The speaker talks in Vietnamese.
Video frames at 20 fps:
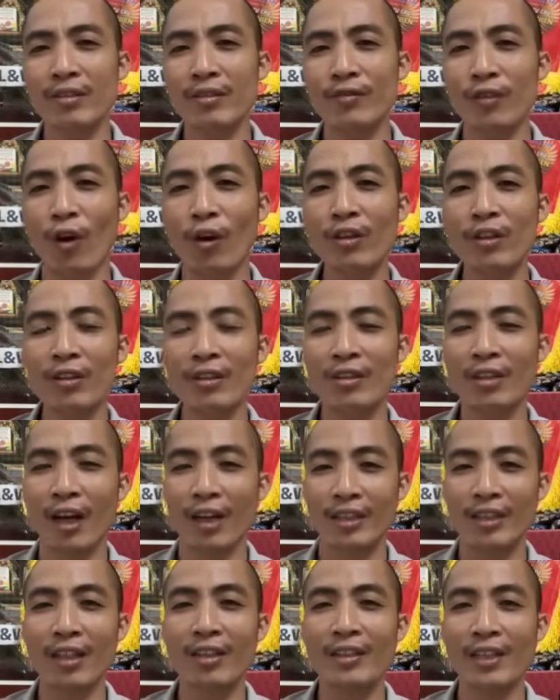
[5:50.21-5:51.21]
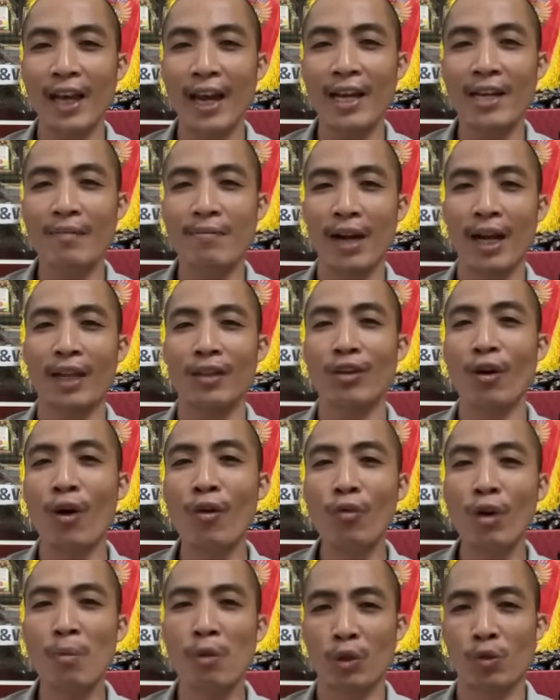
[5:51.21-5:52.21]
vỗ ngực xưng tên bảo là tôi
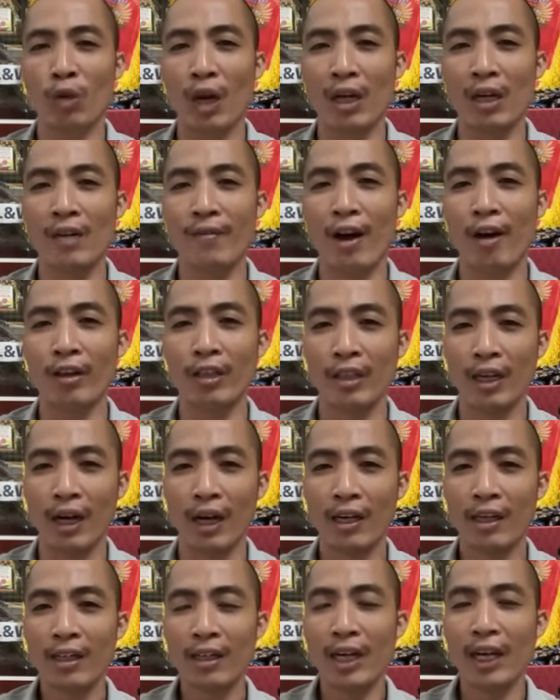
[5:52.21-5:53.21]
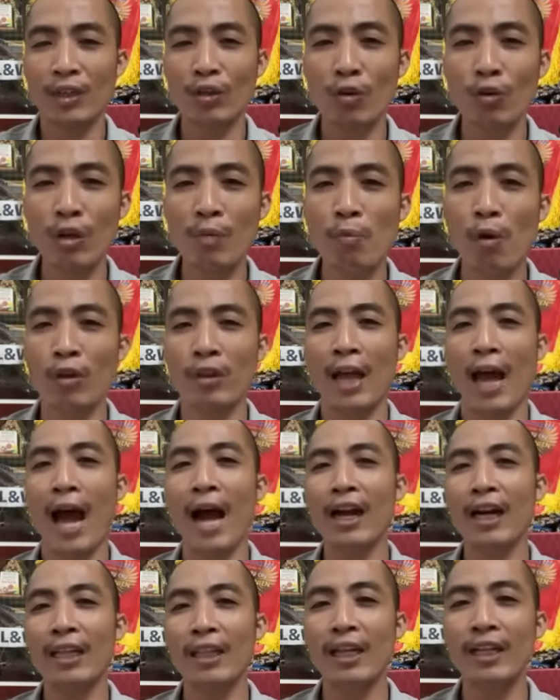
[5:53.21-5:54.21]
nuôi một tuần vào lửa à, tôi nuôi một
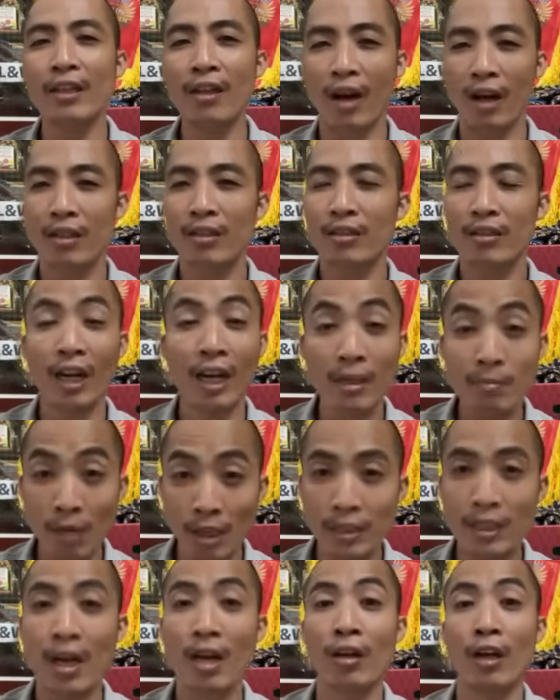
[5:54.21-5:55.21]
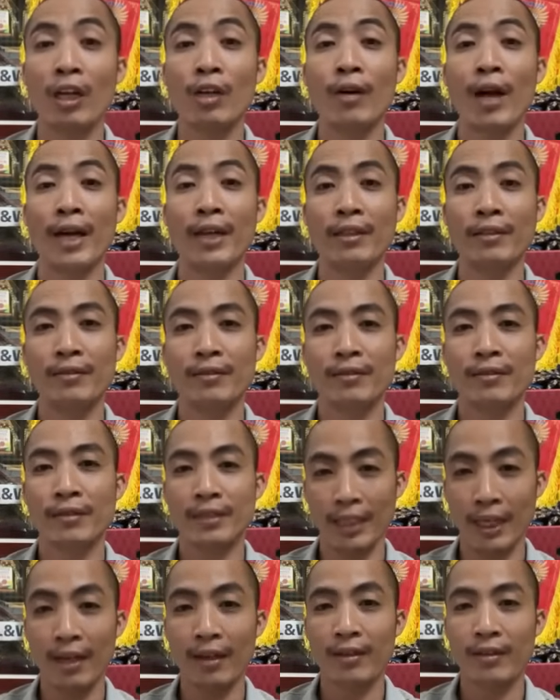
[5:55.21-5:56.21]
tháng để thi được đừng bao giờ nói điều đấy
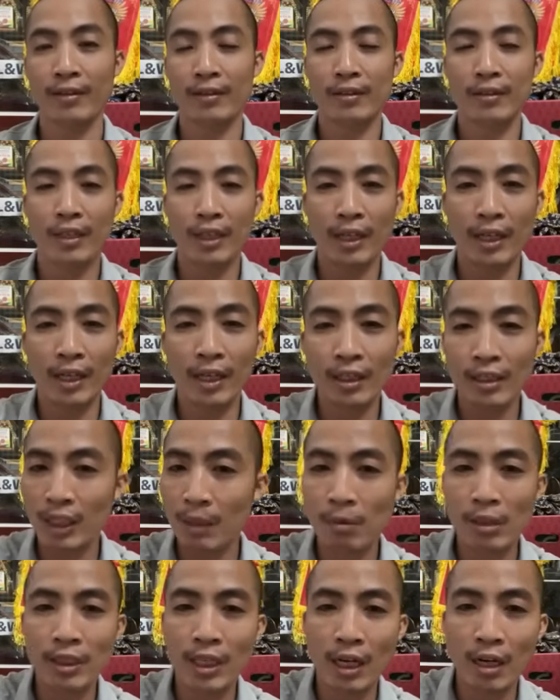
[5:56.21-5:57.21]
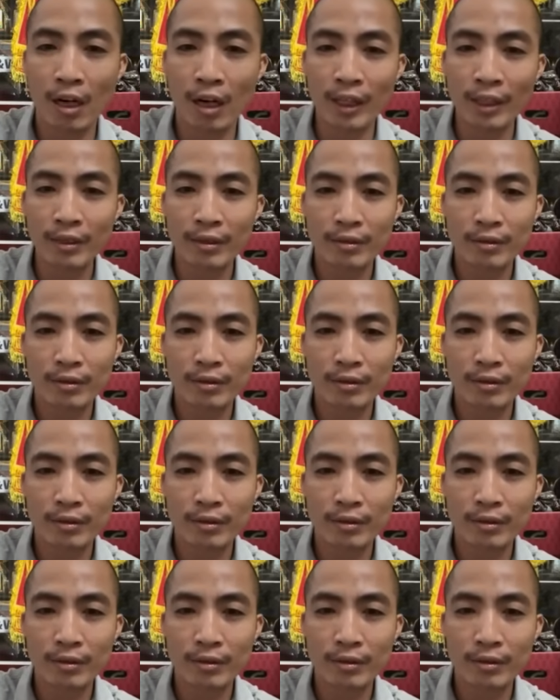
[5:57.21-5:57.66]
nhá đấy, đừng bao giờ nói